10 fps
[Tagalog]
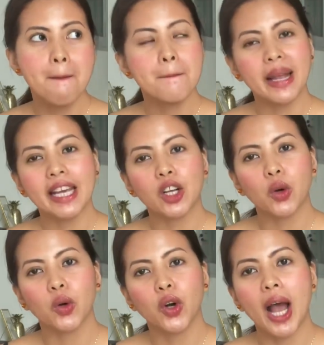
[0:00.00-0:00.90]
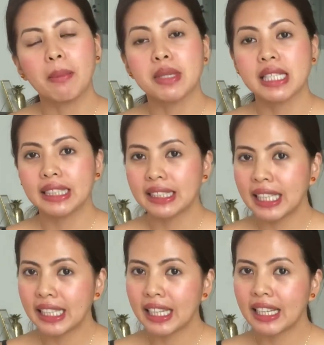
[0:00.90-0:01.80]
Pero, I'm still
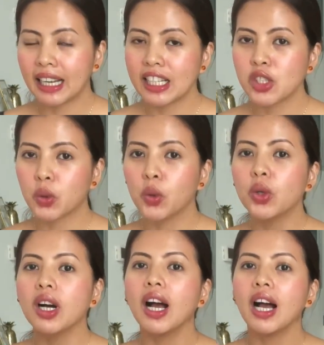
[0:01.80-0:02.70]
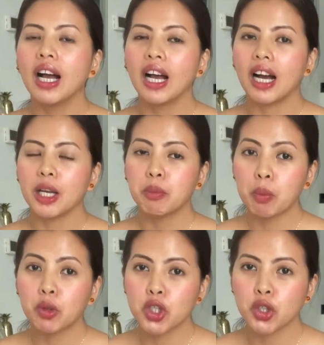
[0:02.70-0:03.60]
thinking guys kung uh, ah,
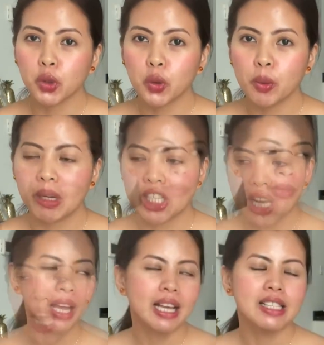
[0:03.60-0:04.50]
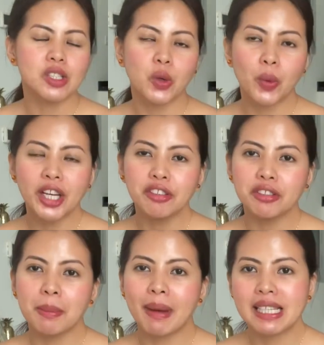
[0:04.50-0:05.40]
ipopush through ko ba siya. So, one of
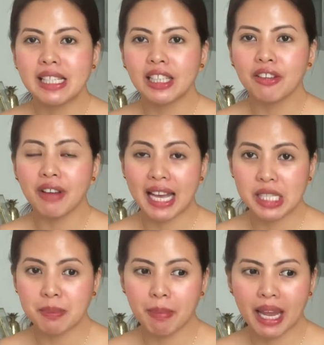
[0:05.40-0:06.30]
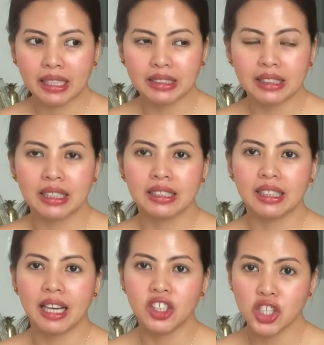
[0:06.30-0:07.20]
the positive aspect
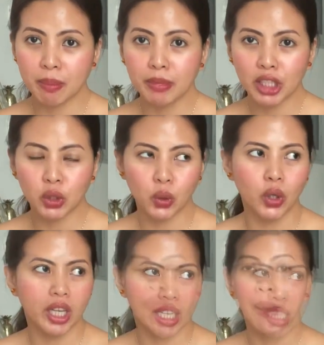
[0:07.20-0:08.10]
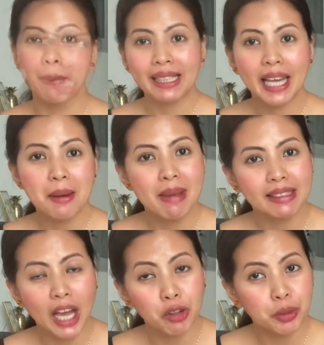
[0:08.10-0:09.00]
ng job na to is, pag
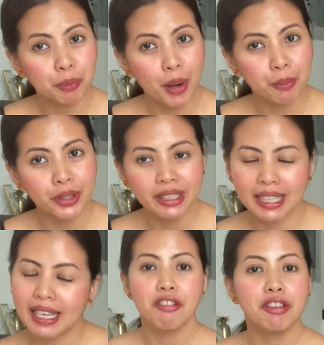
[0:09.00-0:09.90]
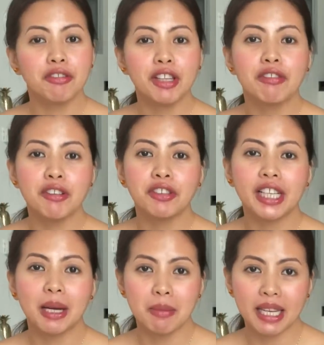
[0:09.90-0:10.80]
nakabenta ako ng property, 50-50
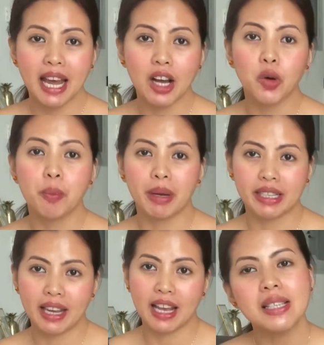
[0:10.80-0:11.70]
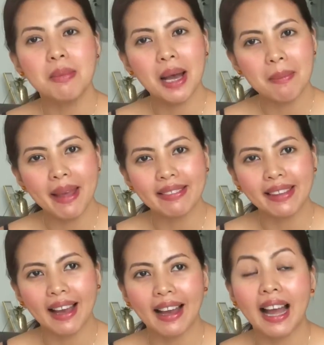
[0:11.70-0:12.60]
kami ng kumpanya. Na
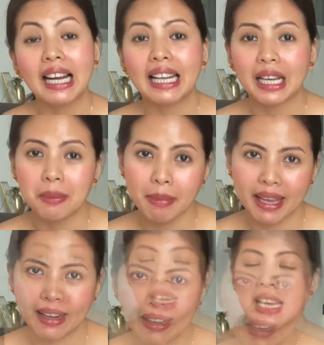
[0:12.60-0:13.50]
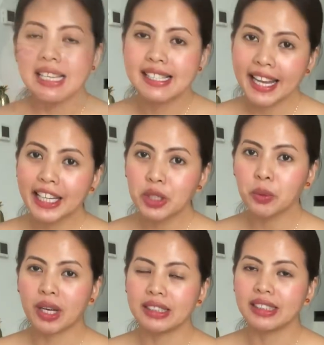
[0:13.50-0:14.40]
makabenta ka, ang laking pera guys. Second
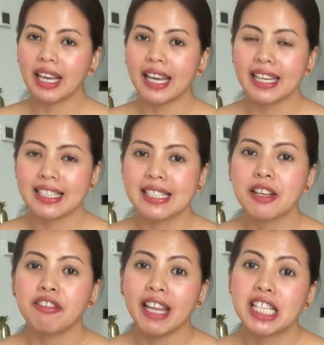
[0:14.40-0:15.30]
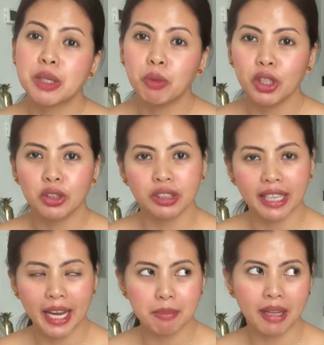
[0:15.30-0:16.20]
one is, flexible yung
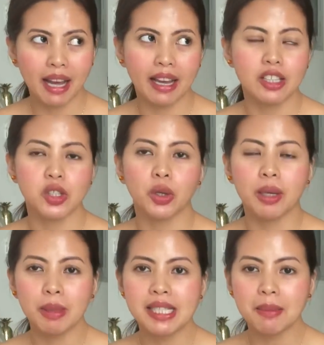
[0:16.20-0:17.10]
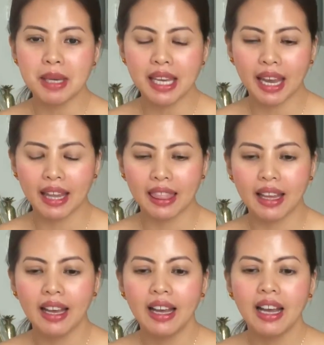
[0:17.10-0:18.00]
time guys. So, ibig sabihin,
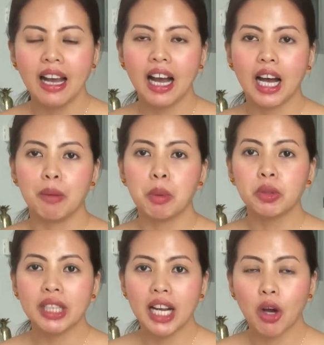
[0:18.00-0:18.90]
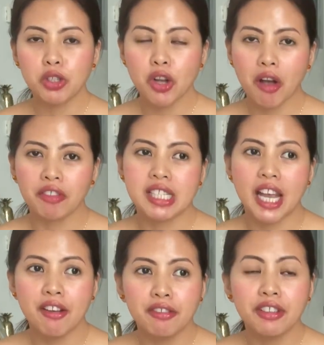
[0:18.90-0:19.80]
uh, pupunta lang ako sa office
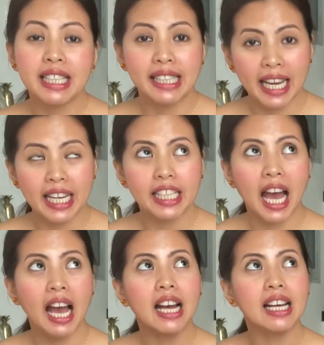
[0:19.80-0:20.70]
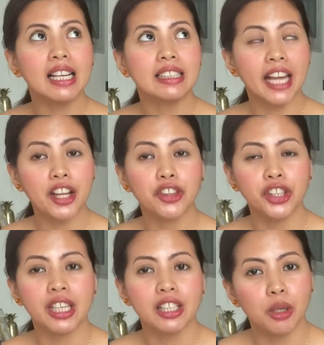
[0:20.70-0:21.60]
every day ng
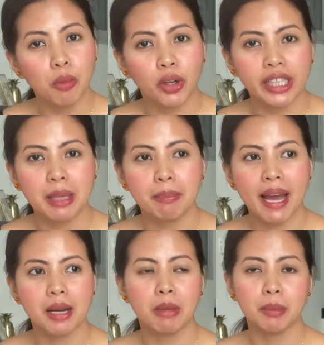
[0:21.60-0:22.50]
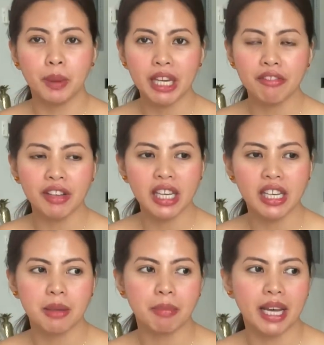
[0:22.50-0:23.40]
9.30 in the morning para mag-briefing
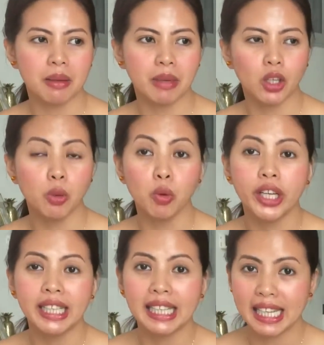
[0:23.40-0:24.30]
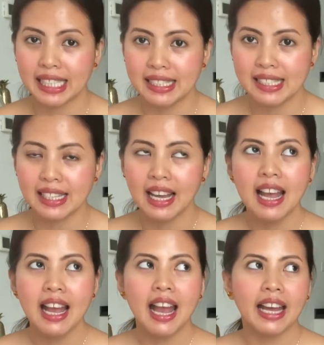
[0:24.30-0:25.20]
and para magkumuha ng leads.
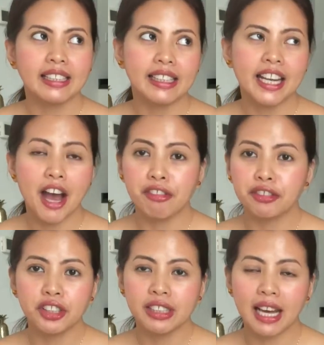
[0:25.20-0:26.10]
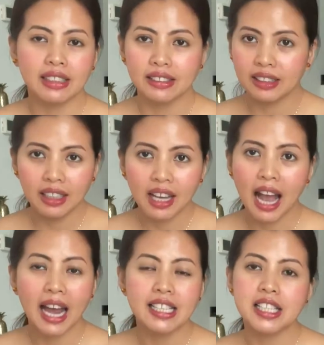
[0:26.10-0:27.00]
And then after that,
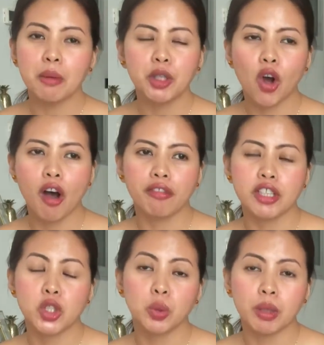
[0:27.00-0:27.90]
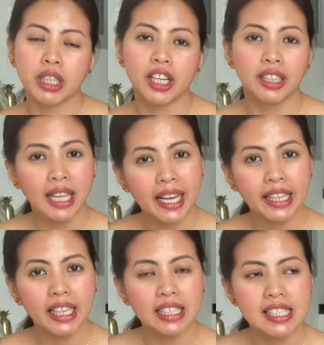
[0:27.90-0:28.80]
alis na kami ng office to meet our
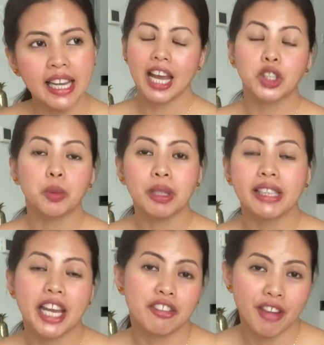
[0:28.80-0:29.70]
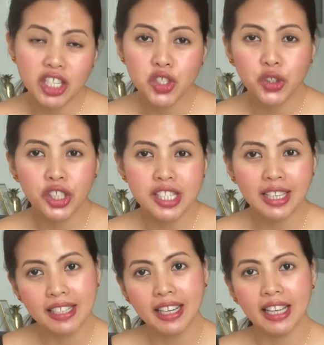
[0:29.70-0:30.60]
clients and to meet the investors,
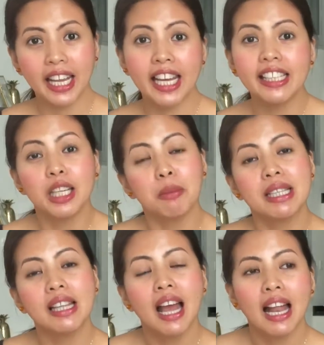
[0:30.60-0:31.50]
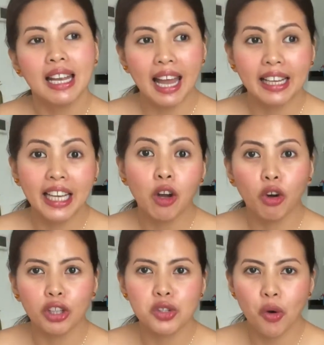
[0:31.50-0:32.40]
ganyan. Eh hindi naman lagi
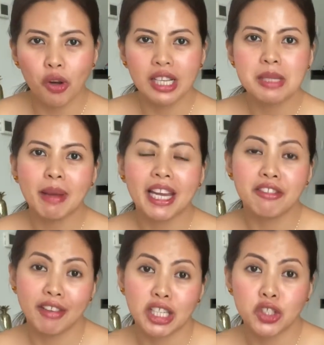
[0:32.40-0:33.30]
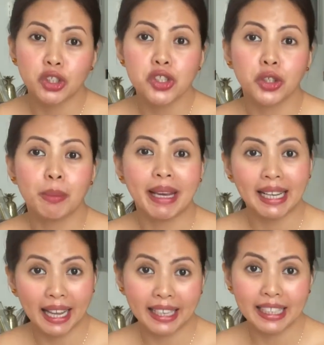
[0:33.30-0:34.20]
oras-oras may investors or may
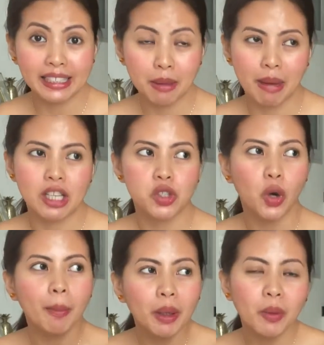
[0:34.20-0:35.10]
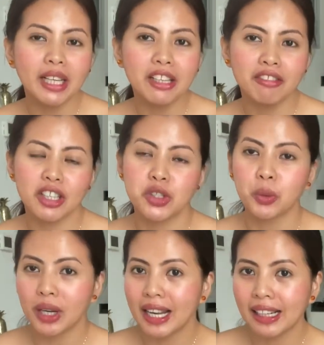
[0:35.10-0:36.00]
client, ba diba? So kapag walang investor,
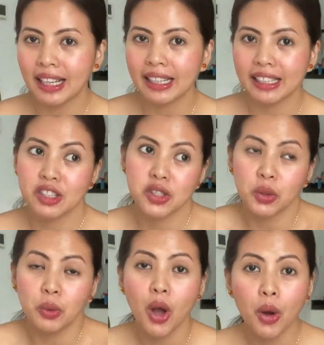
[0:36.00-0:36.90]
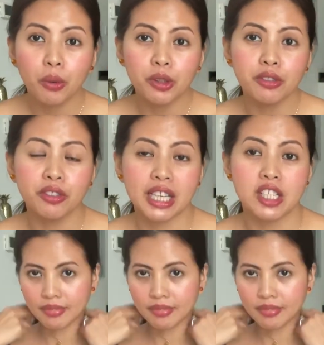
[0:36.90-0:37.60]
walang client, so we're free.